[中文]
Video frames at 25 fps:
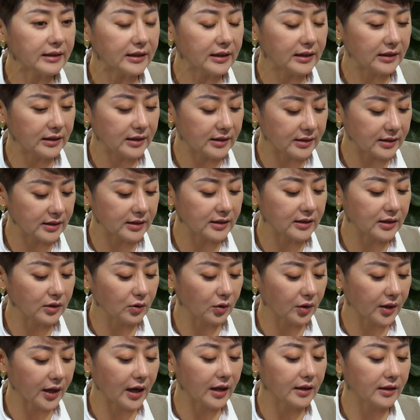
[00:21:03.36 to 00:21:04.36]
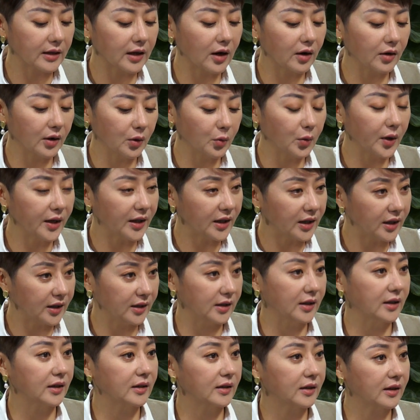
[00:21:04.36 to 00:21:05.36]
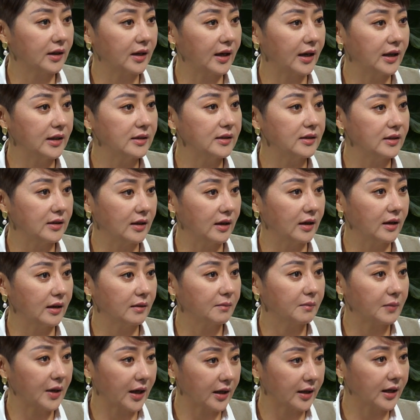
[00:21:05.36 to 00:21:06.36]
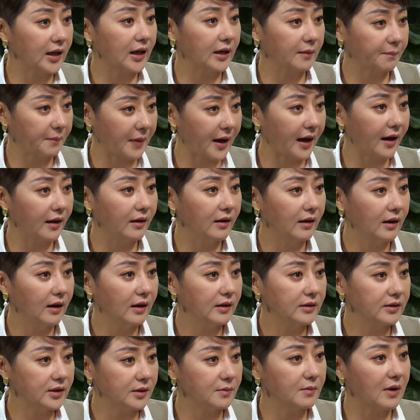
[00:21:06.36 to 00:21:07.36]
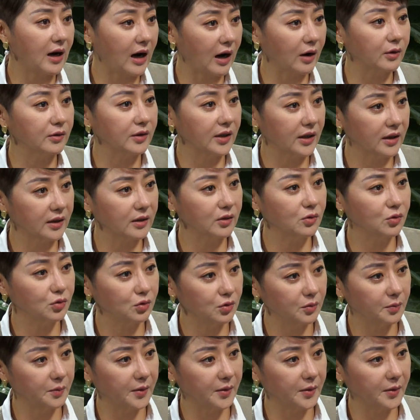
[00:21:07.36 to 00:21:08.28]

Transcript: 第一次有看到一位艺人可以写还可以拍这么好的一个剧